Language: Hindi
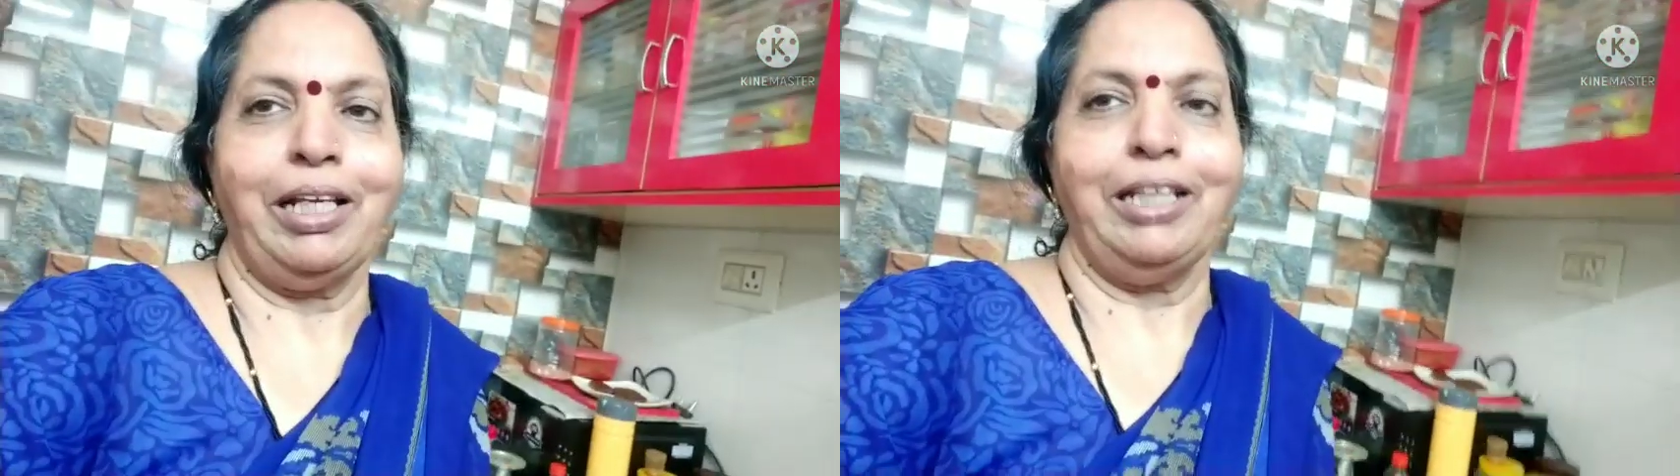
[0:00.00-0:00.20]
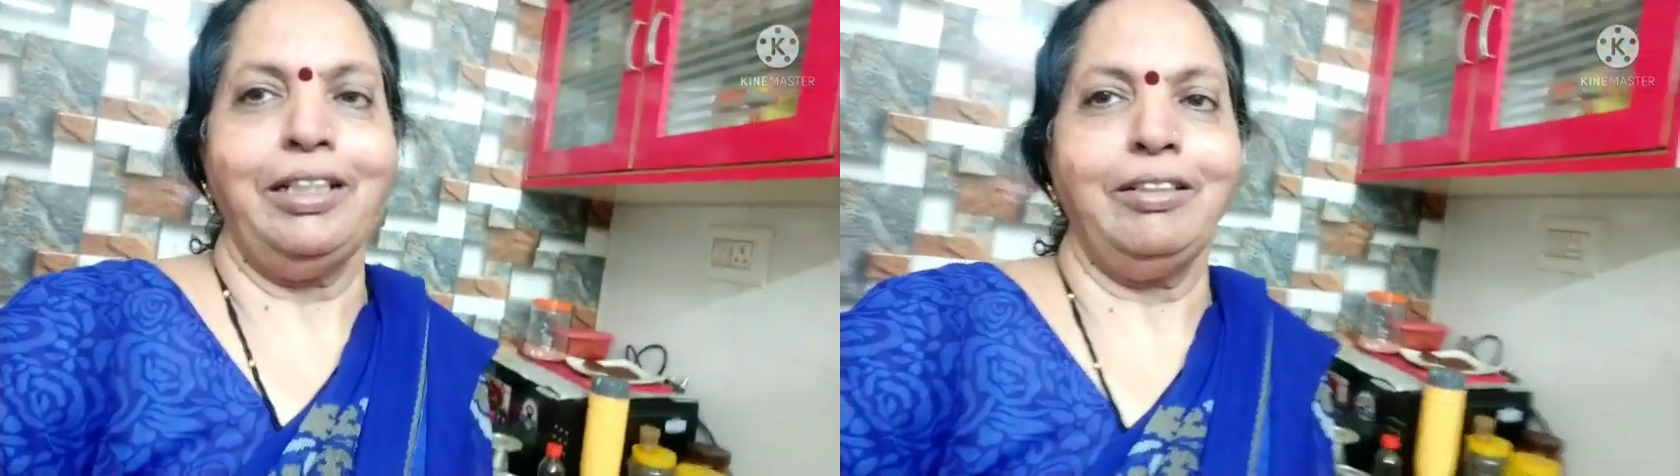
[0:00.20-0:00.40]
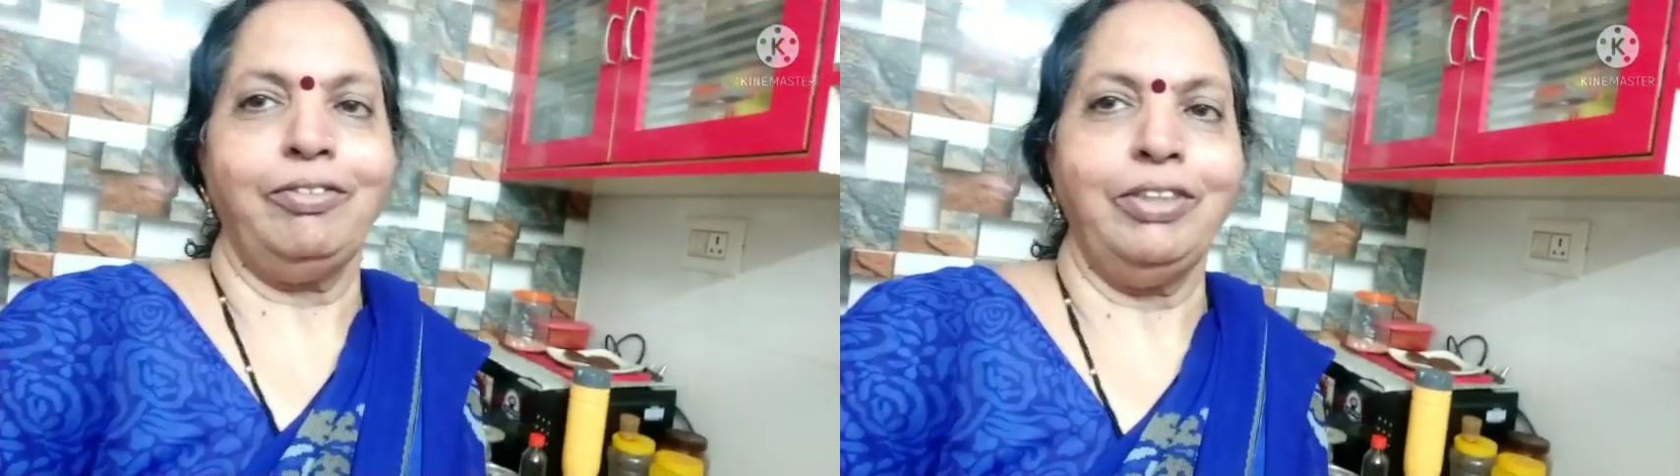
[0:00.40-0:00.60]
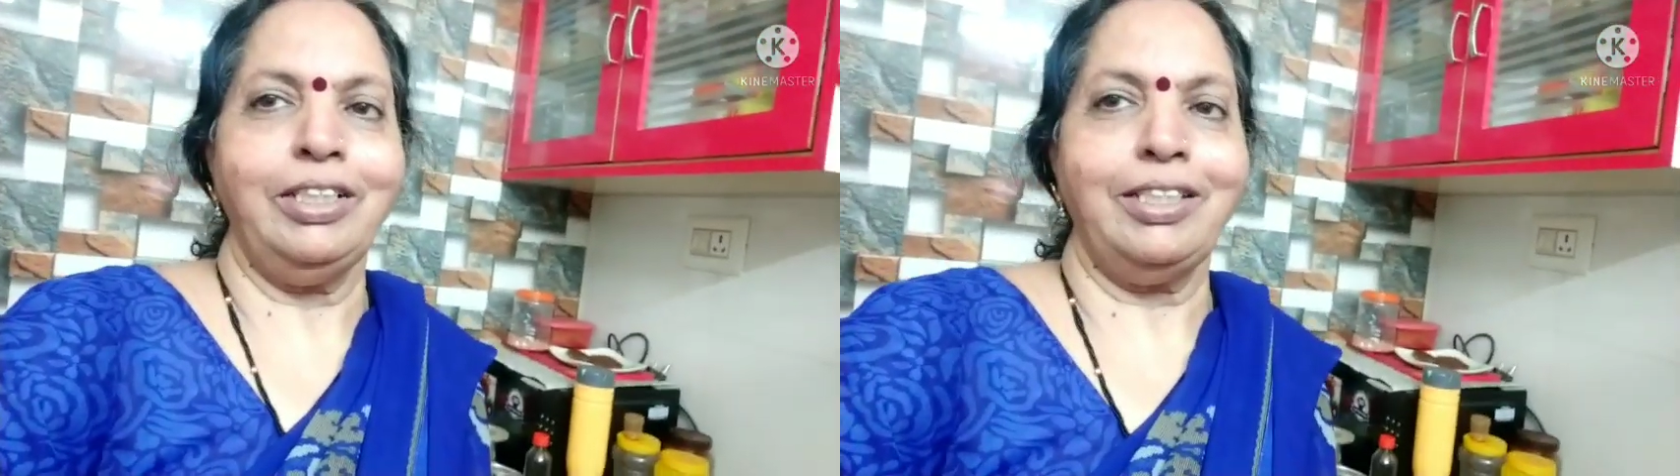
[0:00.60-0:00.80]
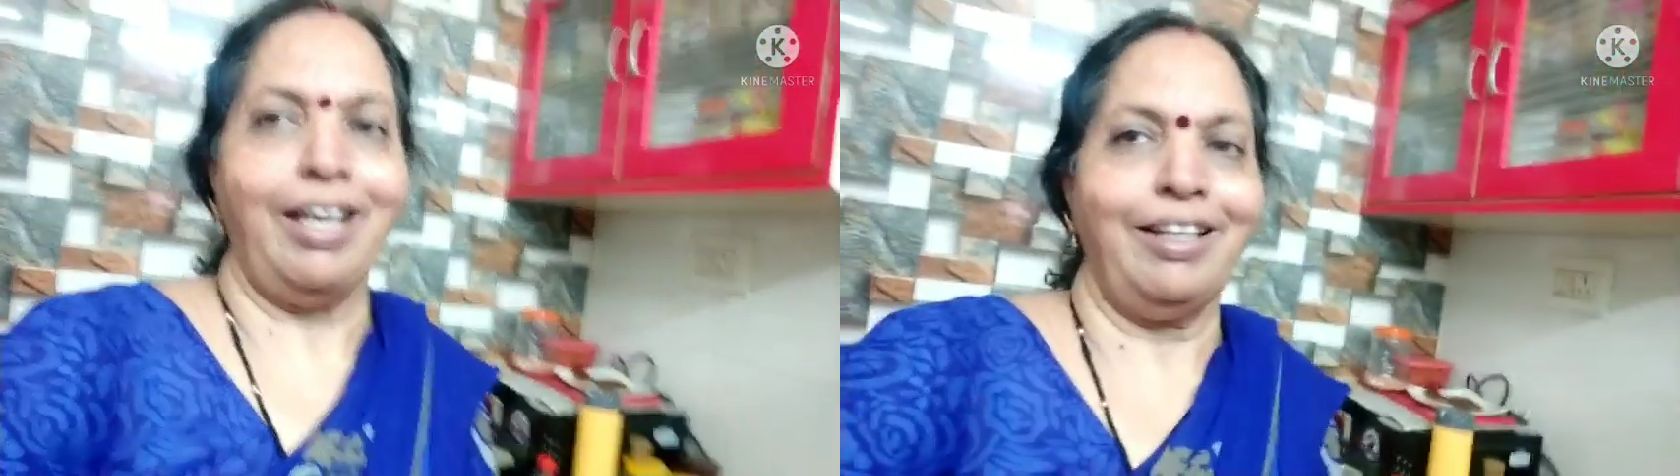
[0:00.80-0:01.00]
पहले ही
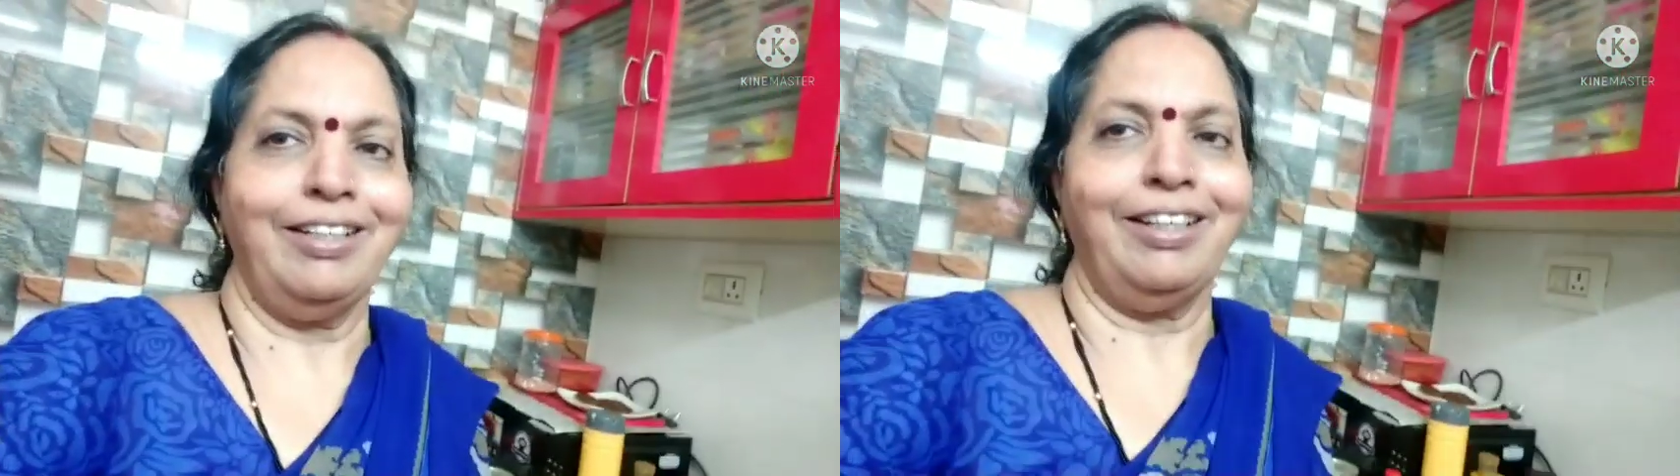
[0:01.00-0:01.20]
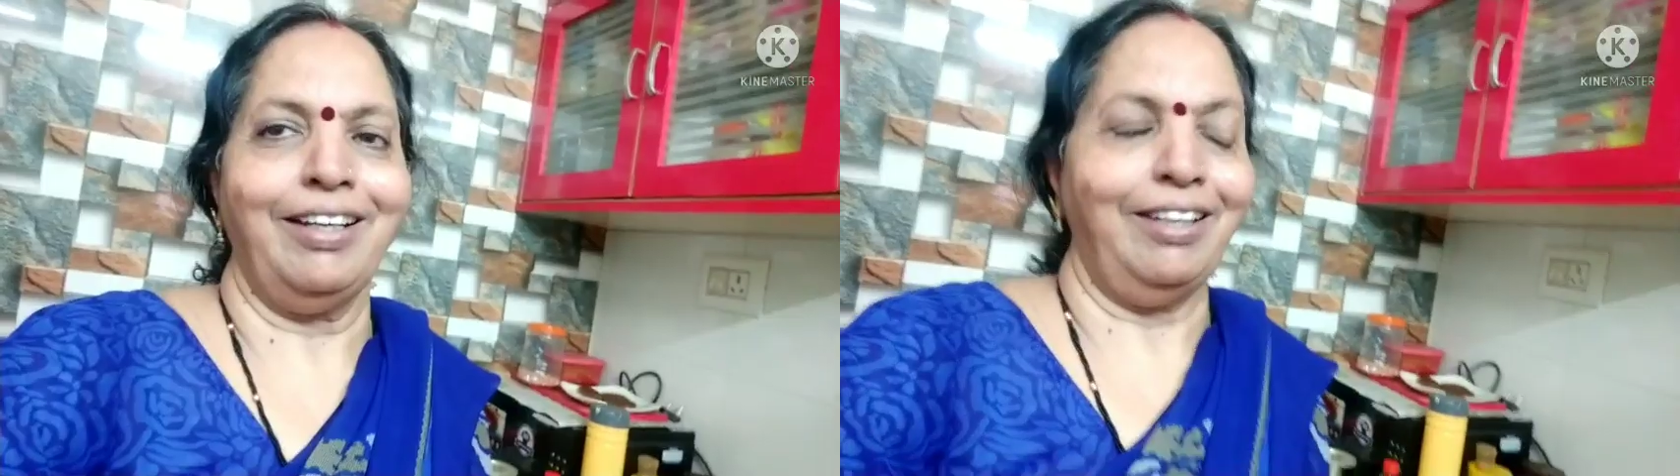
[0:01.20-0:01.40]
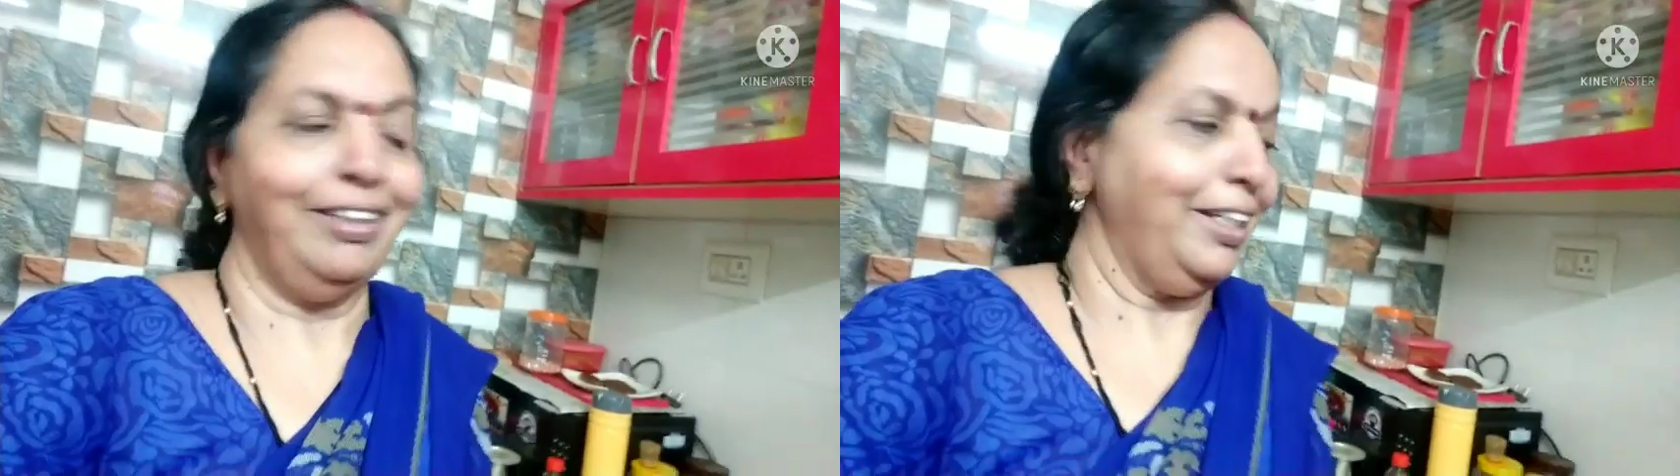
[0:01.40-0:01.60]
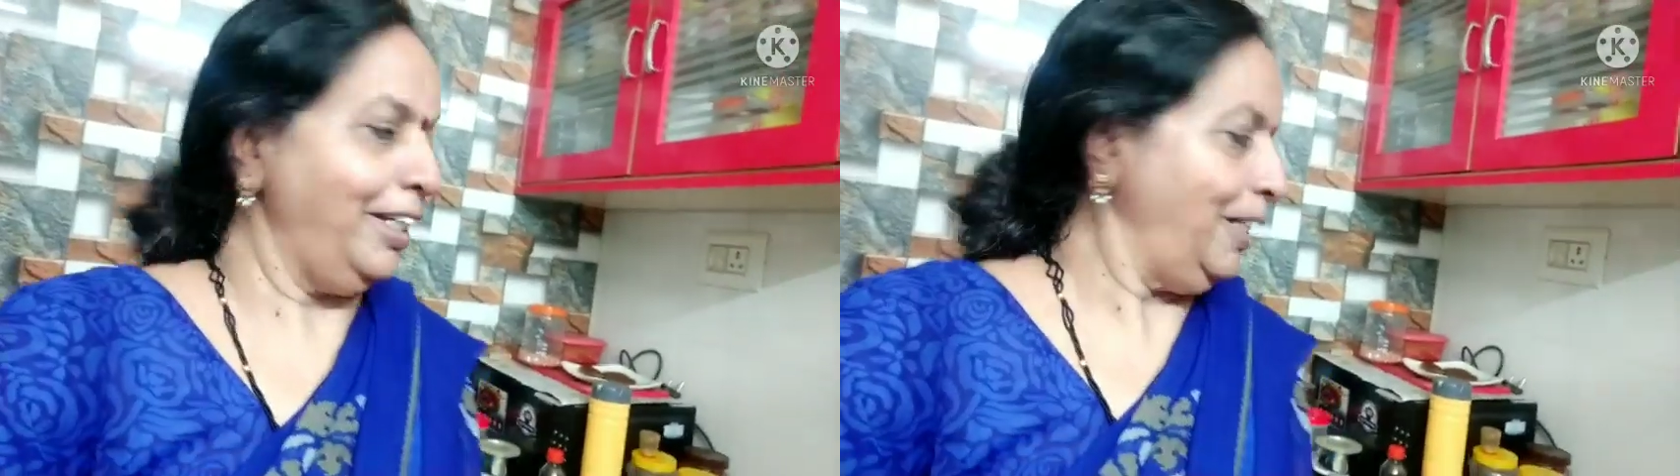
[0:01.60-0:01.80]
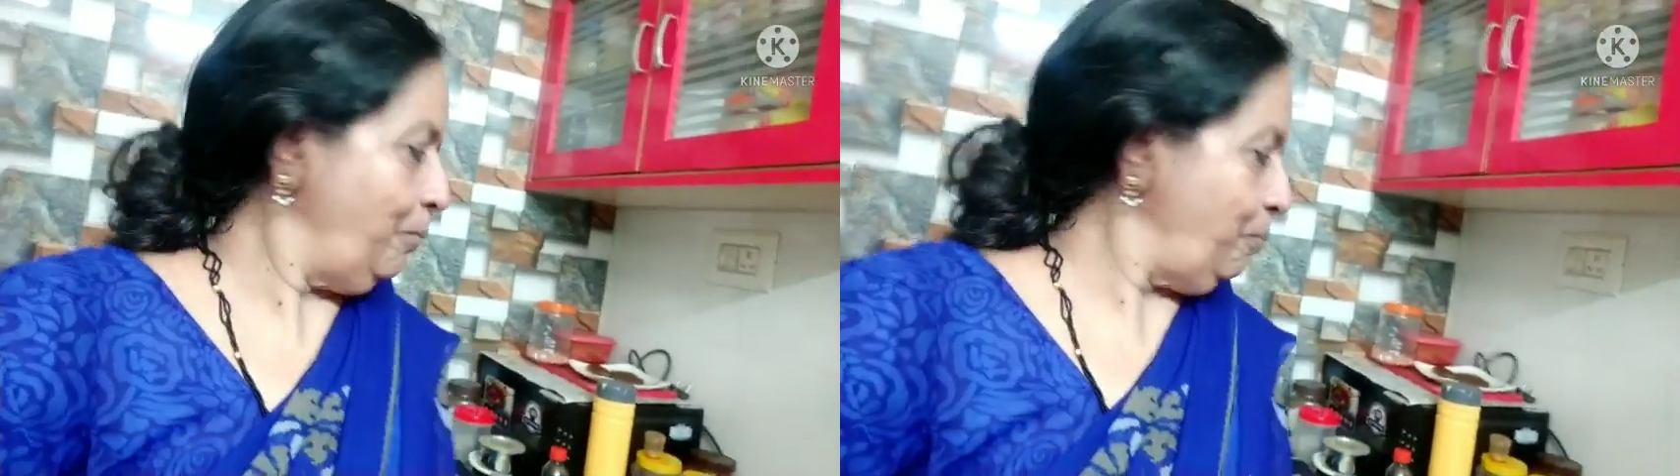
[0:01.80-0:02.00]
टिफिन सारे निकाल के